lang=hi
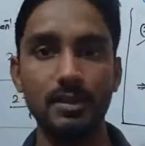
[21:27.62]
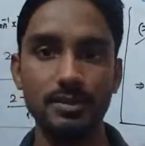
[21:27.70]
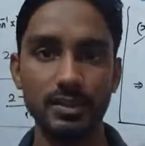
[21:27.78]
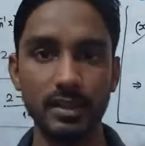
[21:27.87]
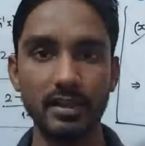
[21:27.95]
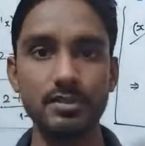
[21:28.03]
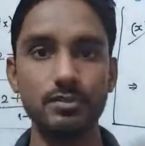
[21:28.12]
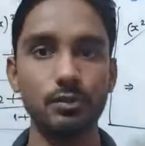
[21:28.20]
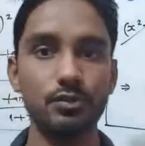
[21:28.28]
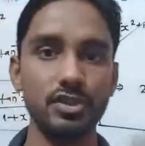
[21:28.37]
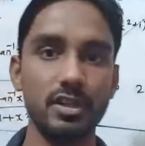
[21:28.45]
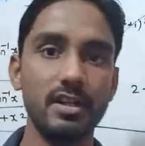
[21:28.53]
चलेगा
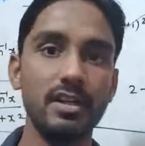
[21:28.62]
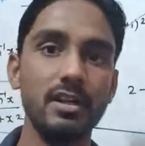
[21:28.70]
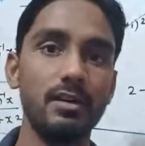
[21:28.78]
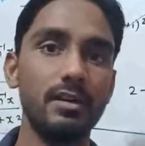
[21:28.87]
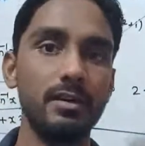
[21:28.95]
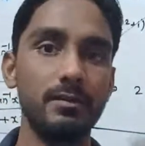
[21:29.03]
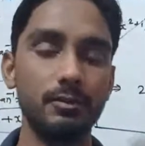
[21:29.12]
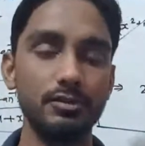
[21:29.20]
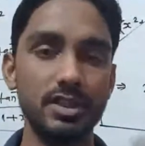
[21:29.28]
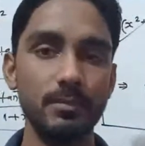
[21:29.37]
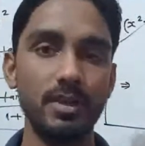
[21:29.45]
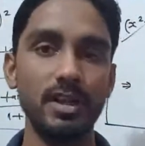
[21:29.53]
सोल्यूशन का और
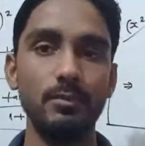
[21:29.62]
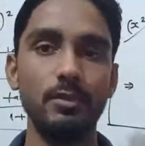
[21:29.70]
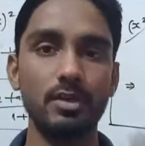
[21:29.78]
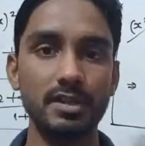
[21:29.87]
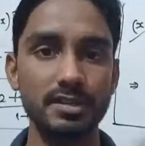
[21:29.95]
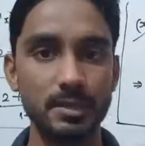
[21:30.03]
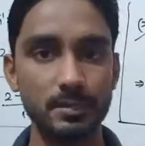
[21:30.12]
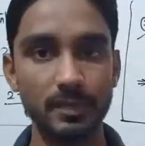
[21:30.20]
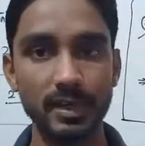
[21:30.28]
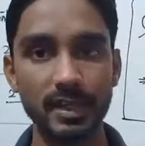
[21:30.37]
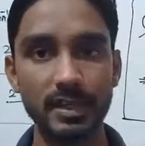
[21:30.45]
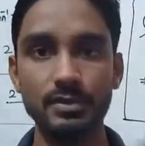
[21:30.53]
उससे पहले हम लोग कंसेप्ट
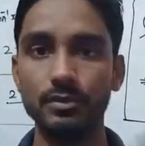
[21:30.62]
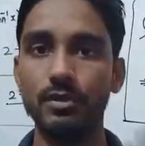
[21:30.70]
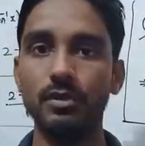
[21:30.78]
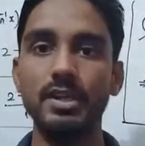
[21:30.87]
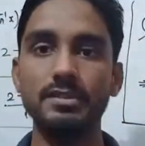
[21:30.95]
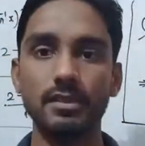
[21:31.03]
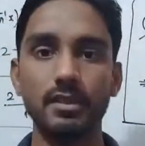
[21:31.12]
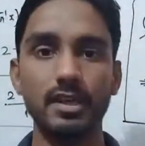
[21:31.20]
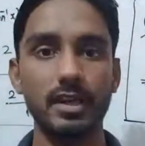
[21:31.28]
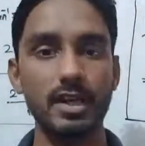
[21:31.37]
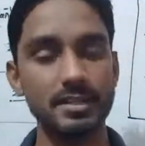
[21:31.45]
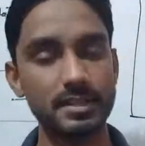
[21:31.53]
पढ़ेंगे जो रॉलेज और
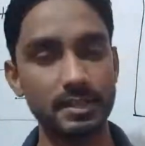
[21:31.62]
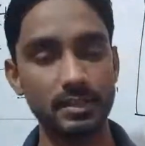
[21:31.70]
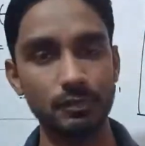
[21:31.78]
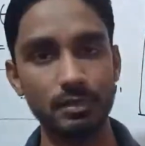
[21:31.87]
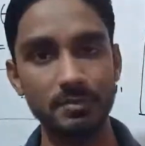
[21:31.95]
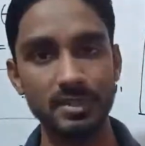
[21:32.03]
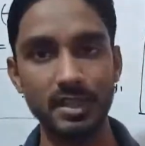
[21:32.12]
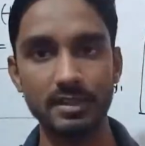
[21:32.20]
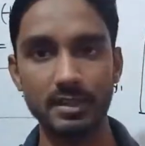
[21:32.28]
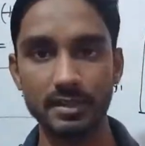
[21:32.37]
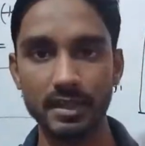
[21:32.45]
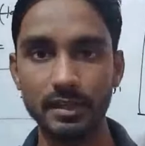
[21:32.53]
लैंग्राजेज के थ्योरम से
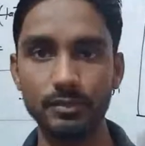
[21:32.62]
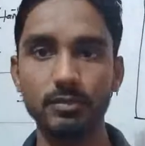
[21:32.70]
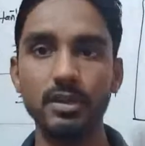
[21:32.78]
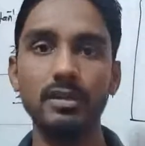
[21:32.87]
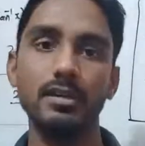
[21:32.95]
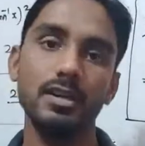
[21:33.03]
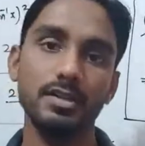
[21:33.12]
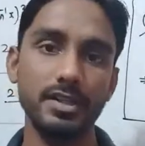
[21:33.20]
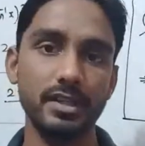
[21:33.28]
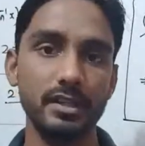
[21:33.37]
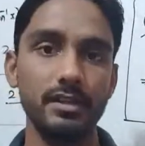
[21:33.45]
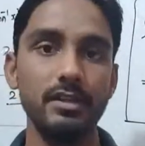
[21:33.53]
आधारित होगा ठीक
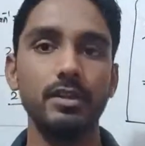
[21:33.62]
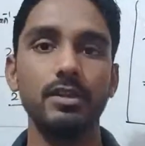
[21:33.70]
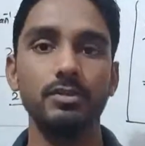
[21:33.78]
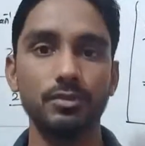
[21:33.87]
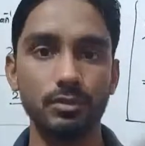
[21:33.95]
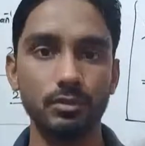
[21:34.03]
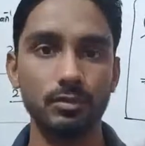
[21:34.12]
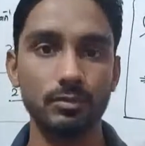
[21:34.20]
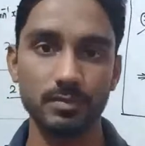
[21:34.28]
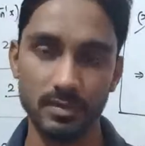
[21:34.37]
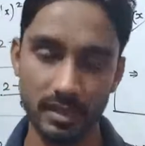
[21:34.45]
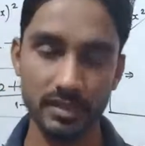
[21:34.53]
है तो
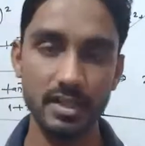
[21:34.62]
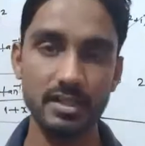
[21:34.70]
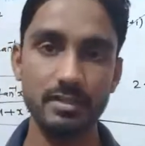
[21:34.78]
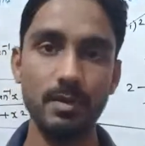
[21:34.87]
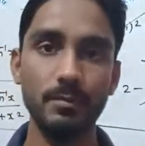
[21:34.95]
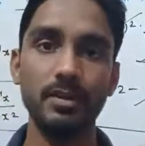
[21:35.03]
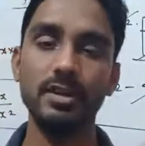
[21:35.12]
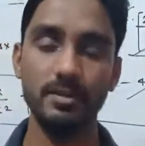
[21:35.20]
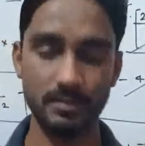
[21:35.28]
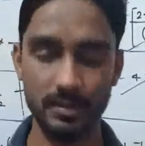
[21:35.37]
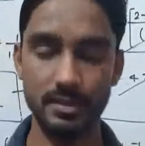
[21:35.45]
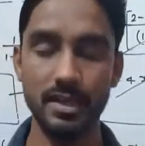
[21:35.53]
करते हैं समापन
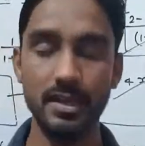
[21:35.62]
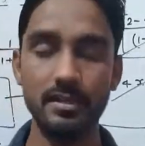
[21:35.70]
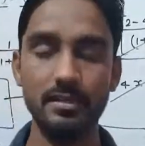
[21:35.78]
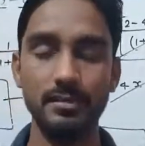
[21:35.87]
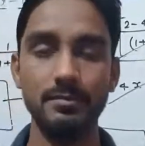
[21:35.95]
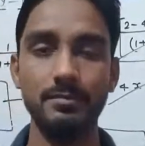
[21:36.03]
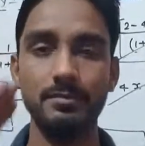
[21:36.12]
जय हिंद